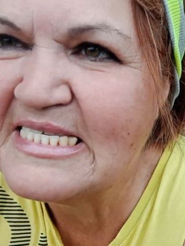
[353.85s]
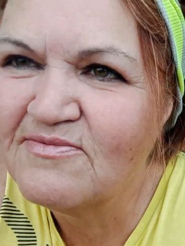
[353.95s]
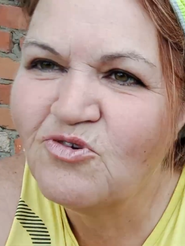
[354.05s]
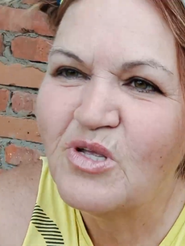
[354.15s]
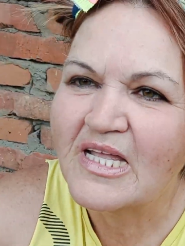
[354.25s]

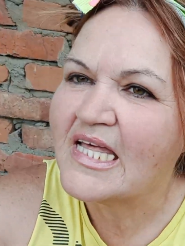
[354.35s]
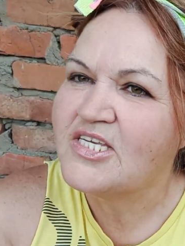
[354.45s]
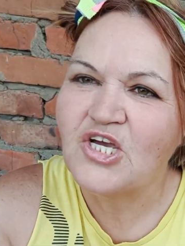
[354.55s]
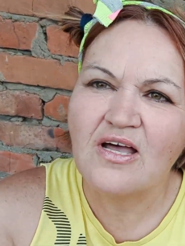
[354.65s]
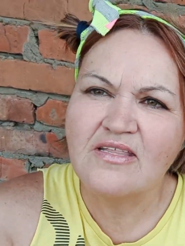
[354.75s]
никто мне не
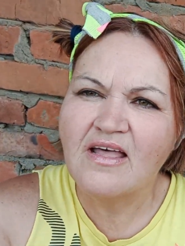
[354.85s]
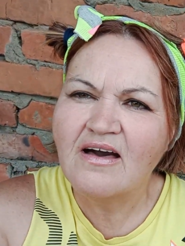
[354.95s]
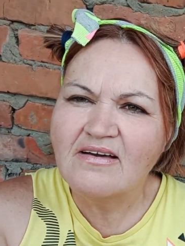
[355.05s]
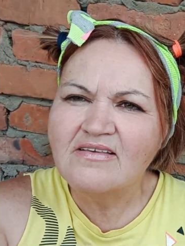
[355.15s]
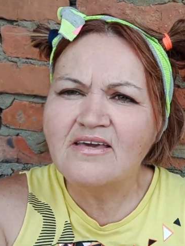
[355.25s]

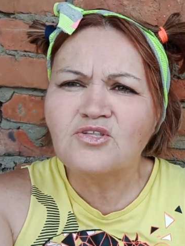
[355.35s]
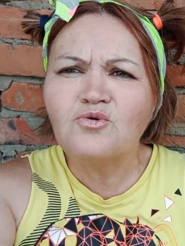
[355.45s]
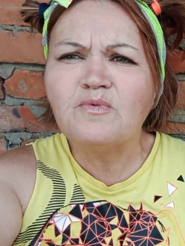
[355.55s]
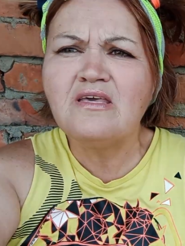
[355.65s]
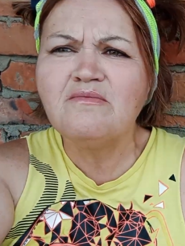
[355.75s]
мешает.
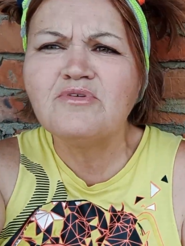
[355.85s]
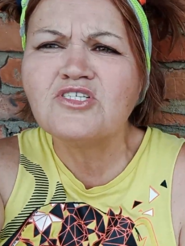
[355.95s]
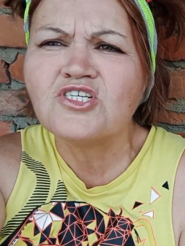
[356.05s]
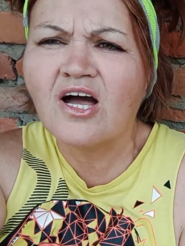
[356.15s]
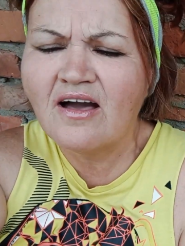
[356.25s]

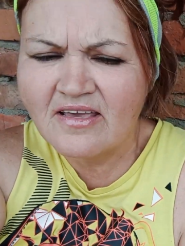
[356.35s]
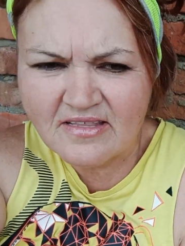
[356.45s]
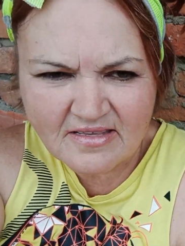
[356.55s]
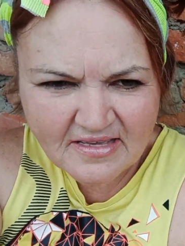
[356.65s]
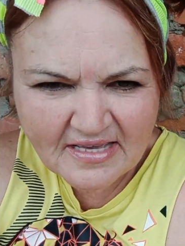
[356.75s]

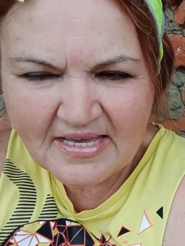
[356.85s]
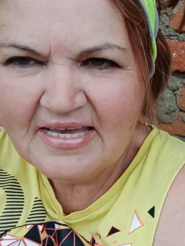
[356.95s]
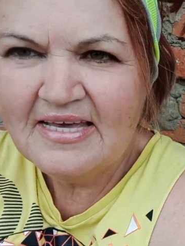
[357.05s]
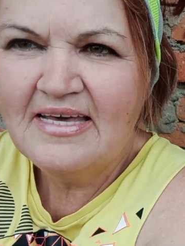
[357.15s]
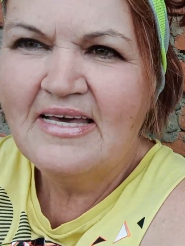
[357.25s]
Соседей
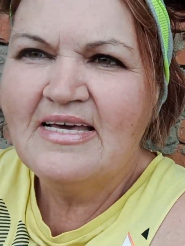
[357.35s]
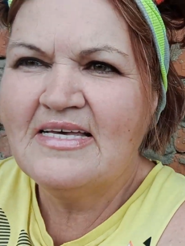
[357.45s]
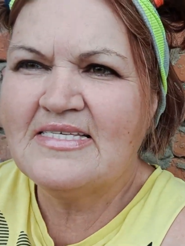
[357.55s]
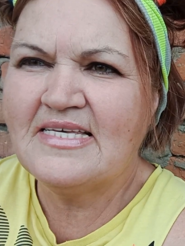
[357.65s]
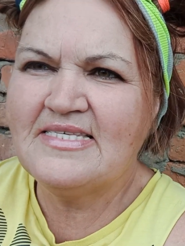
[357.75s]
мало,
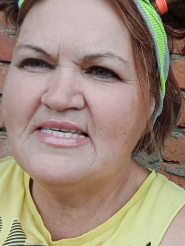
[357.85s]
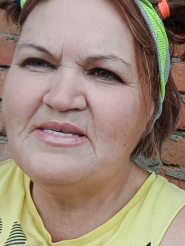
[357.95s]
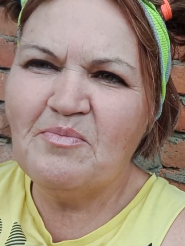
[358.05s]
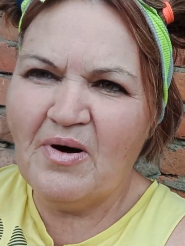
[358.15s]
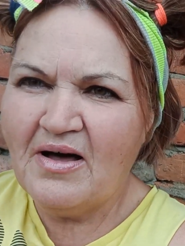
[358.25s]
сегодня у
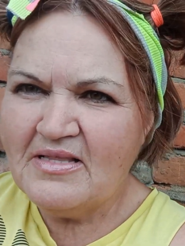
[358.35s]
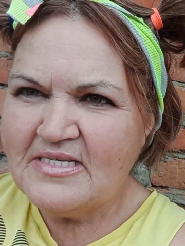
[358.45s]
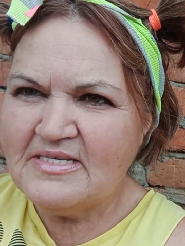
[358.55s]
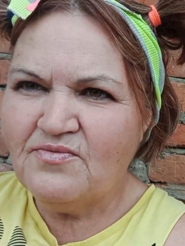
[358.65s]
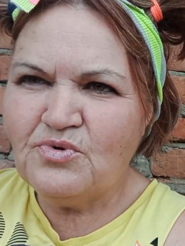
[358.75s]
нас
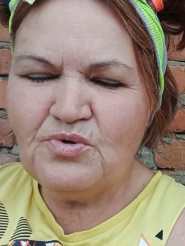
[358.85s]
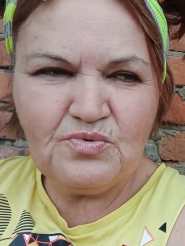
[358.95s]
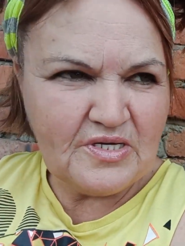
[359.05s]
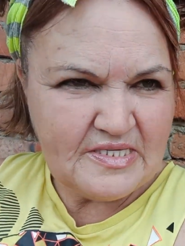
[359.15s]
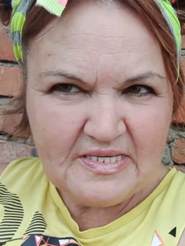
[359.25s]
день
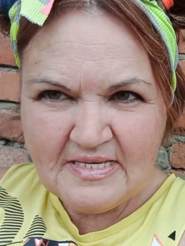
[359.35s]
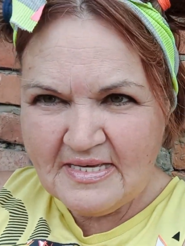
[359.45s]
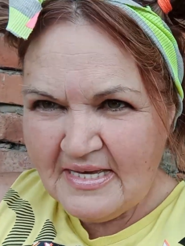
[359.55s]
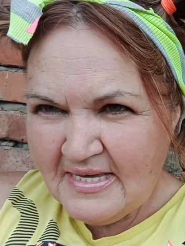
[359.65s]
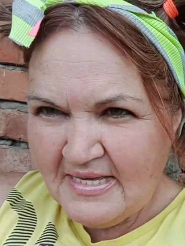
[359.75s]

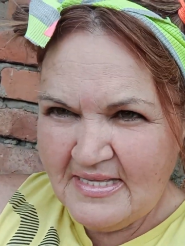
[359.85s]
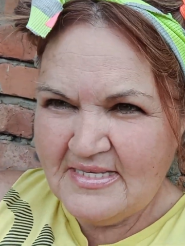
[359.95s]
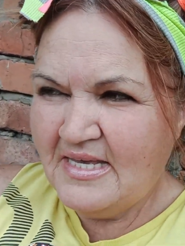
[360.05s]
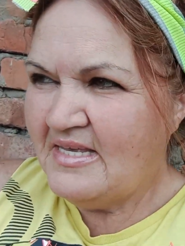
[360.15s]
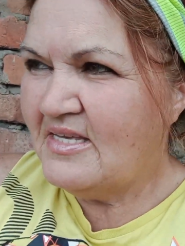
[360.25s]
недачный,
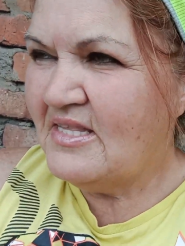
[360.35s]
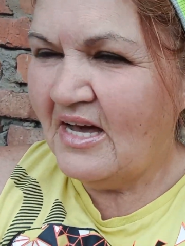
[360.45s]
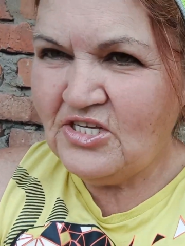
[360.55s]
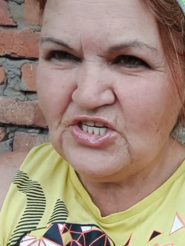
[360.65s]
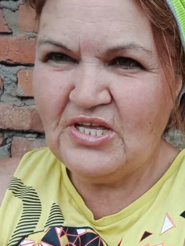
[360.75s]

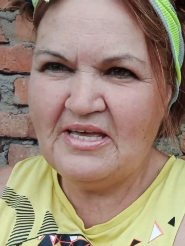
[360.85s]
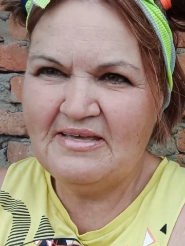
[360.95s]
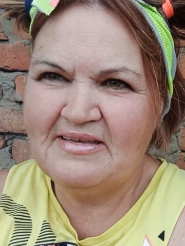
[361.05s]
автобусов нету.